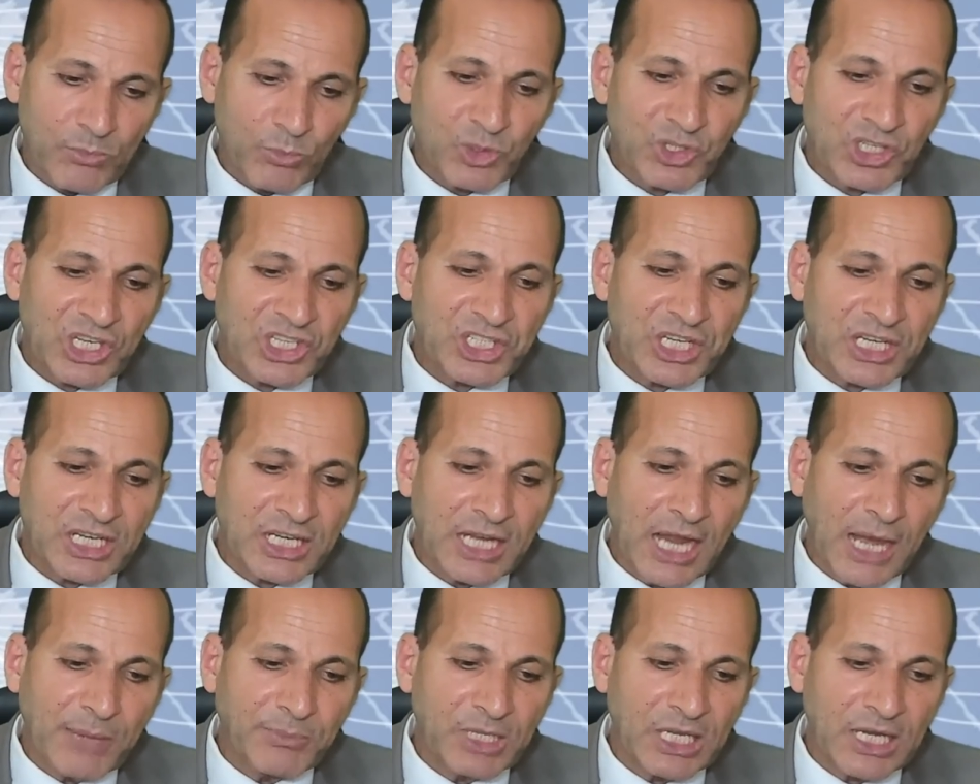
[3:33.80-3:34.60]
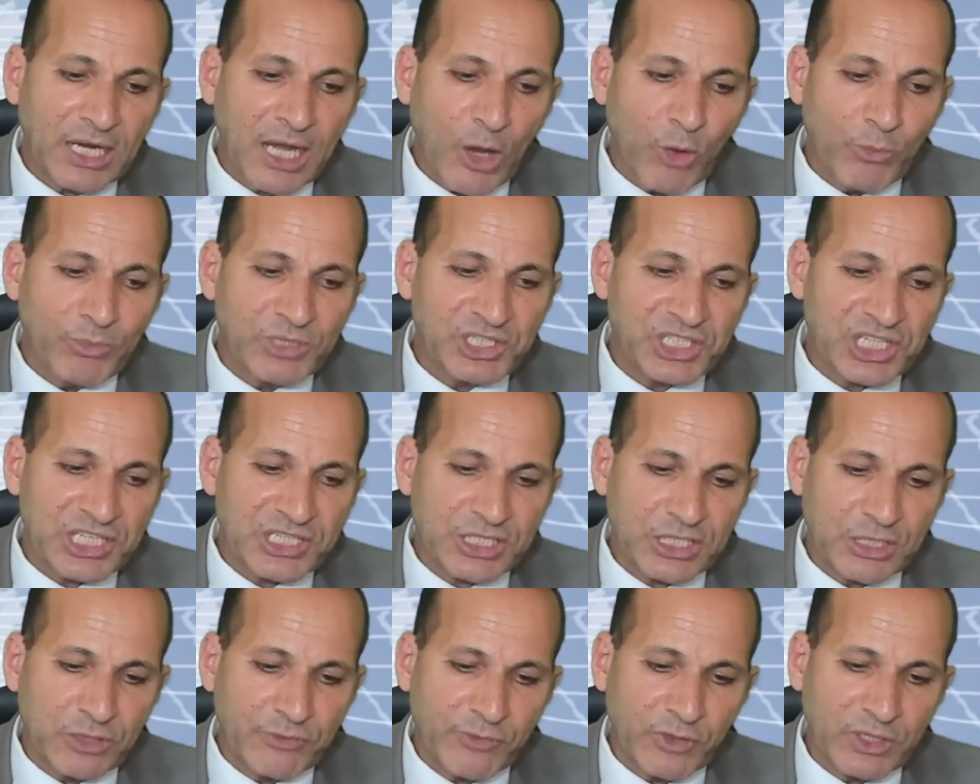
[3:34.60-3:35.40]
مستشار الأمن القومي
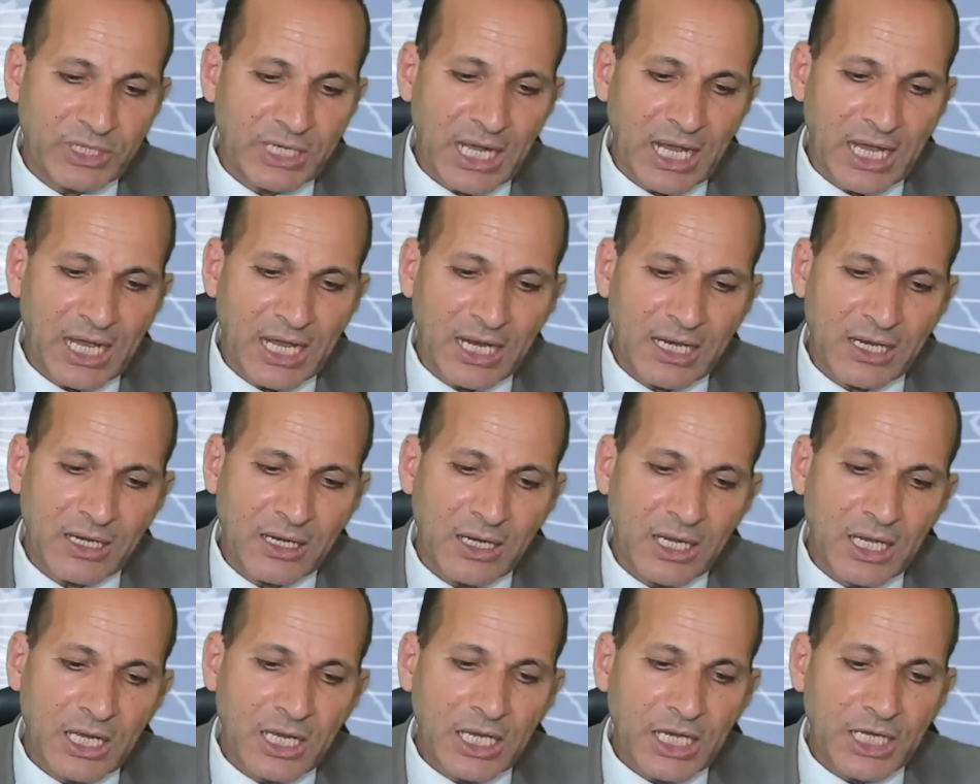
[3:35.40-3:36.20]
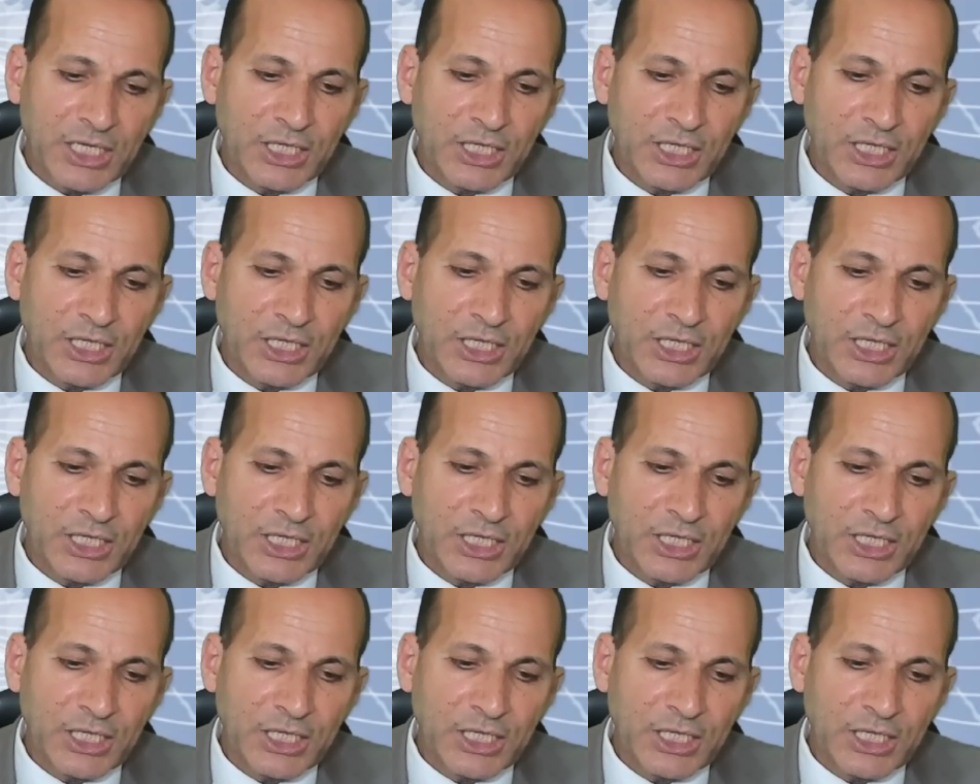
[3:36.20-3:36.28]
جيك سيلوفن قال